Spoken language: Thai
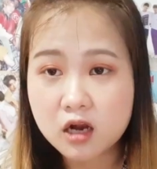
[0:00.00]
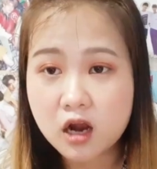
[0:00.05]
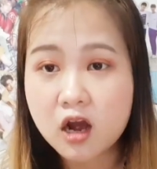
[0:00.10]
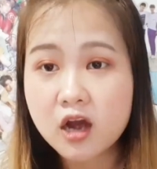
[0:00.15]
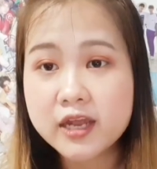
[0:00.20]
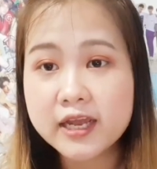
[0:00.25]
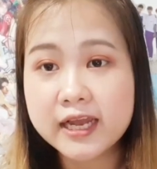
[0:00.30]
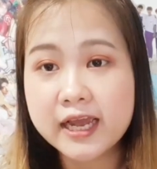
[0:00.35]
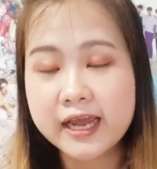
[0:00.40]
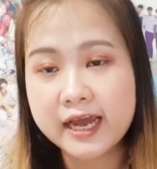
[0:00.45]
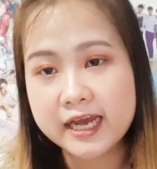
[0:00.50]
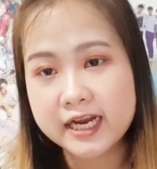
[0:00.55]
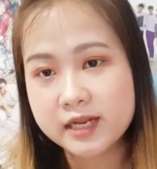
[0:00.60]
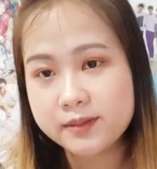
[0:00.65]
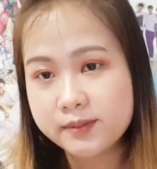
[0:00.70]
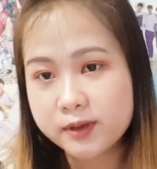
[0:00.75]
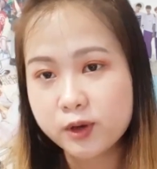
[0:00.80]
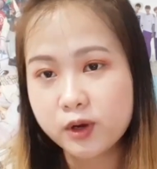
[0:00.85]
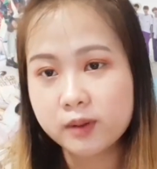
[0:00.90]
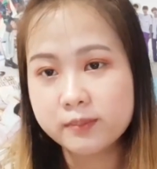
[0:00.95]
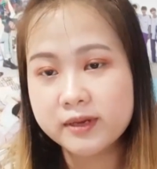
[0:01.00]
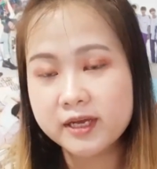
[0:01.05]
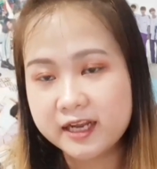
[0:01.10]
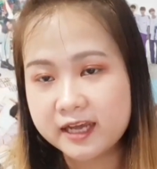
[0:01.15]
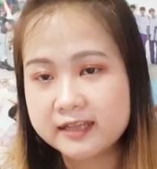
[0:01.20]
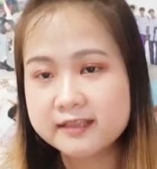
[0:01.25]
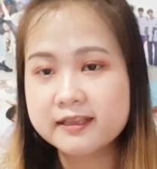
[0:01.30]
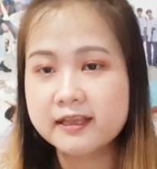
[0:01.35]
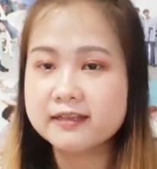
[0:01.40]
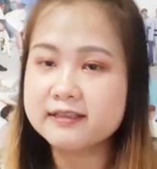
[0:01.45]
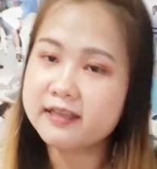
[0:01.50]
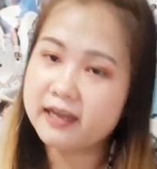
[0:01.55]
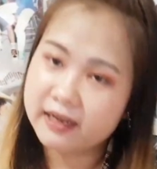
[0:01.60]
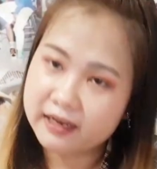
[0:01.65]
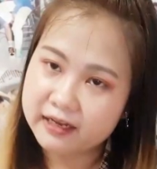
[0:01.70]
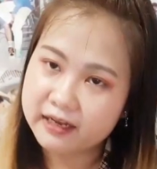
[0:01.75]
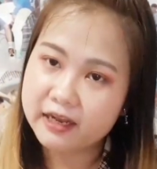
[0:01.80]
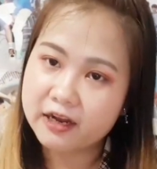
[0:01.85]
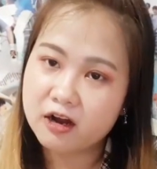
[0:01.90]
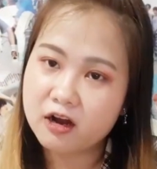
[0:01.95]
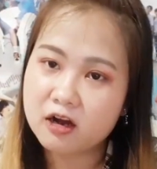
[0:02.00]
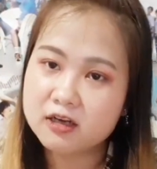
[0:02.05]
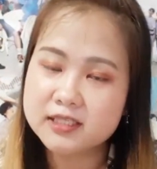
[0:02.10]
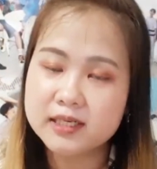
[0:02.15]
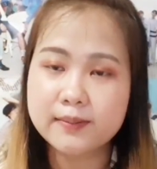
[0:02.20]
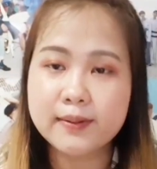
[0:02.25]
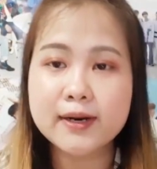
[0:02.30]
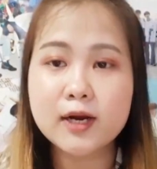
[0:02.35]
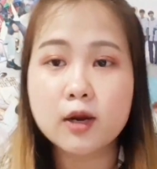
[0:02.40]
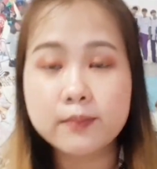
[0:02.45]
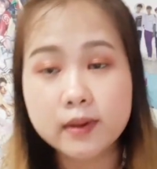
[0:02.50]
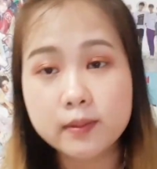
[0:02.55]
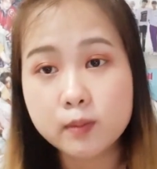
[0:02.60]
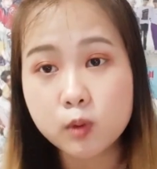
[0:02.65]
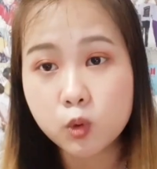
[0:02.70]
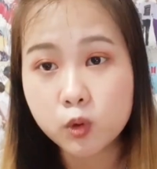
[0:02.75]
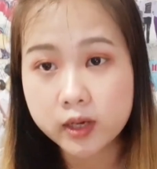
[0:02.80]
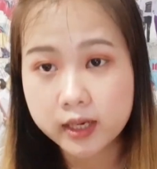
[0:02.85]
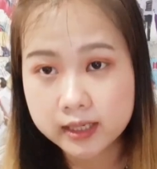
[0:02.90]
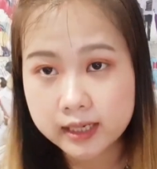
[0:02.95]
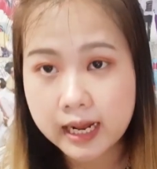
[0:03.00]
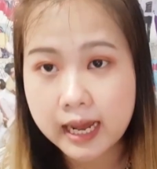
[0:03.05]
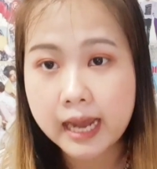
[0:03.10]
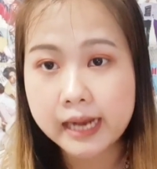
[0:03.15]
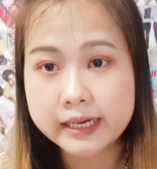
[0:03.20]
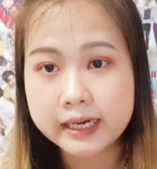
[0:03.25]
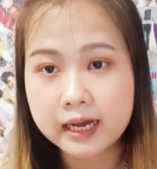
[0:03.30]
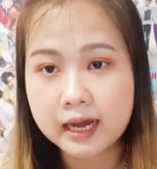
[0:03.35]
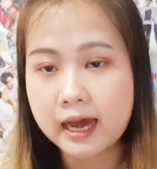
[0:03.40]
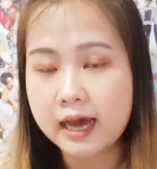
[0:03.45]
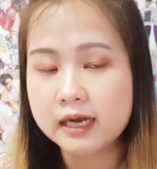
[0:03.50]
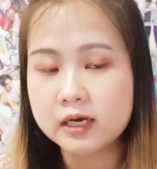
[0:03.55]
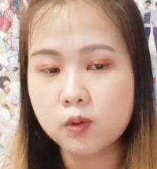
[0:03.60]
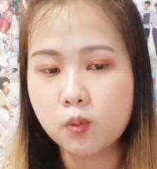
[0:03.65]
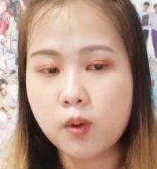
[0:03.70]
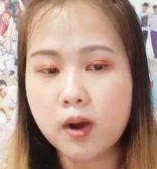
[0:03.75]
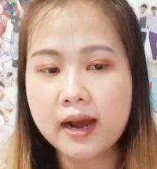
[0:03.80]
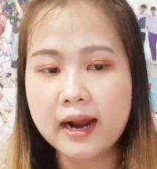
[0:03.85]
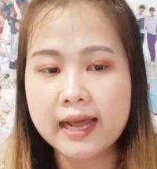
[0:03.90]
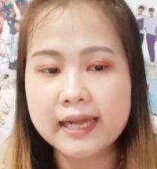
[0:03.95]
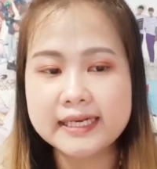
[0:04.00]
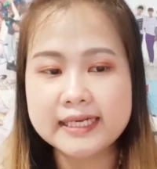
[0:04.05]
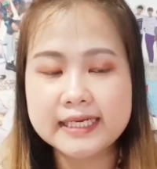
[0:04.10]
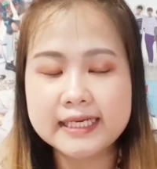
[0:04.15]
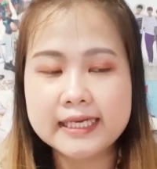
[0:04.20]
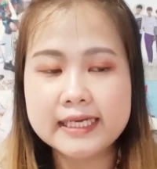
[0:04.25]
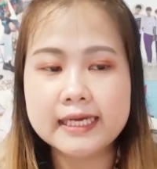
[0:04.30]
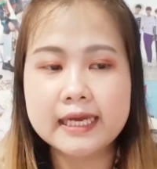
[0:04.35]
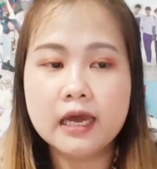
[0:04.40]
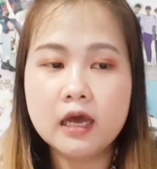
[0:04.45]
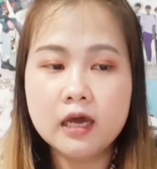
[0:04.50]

ก็ยังไงใครที่มีความคิดเห็นแตกต่างยังไงก็สามารถคอมเมนต์มาคุยกันได้นะคะ หรือว่าใครที่